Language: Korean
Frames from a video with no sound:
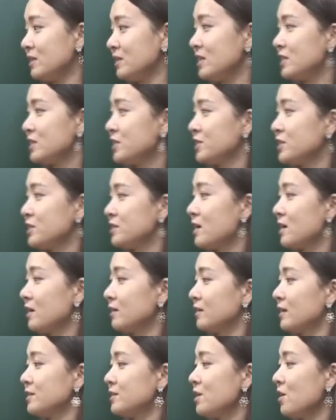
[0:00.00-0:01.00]

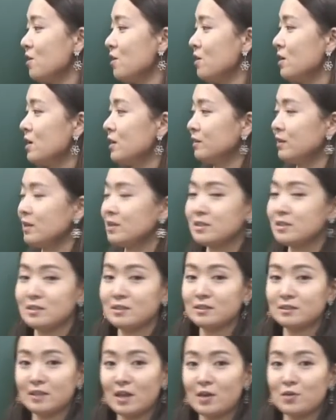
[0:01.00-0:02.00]
띠슈라 그래서
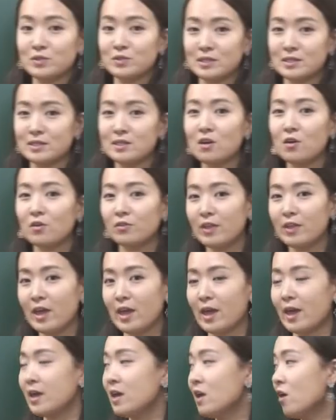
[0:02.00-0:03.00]
택시를 그대로 이제 쓴
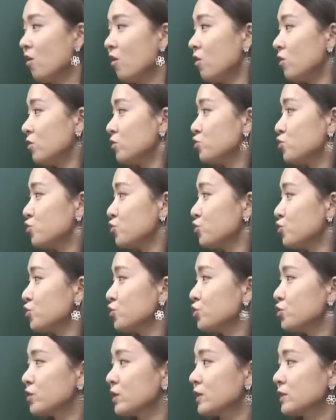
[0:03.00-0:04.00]
건데,
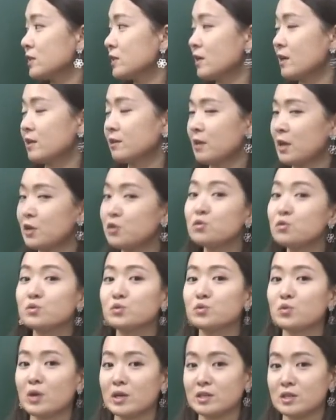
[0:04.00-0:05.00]
중국 이제
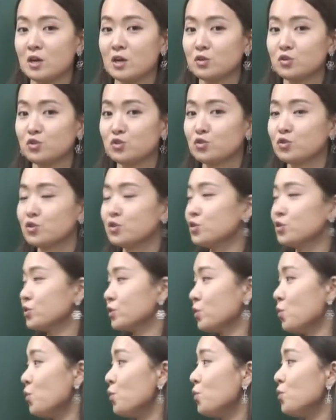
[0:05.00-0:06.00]
내륙 쪽에서,
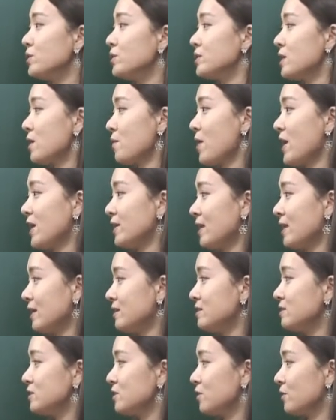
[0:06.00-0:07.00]
중국 홍콩을 제외한
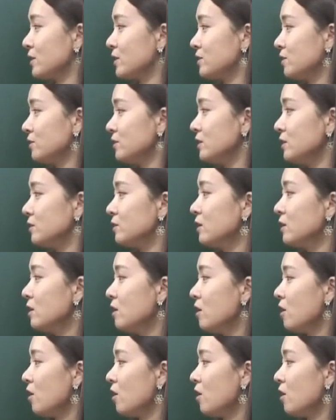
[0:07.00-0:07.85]
다른 지역에서는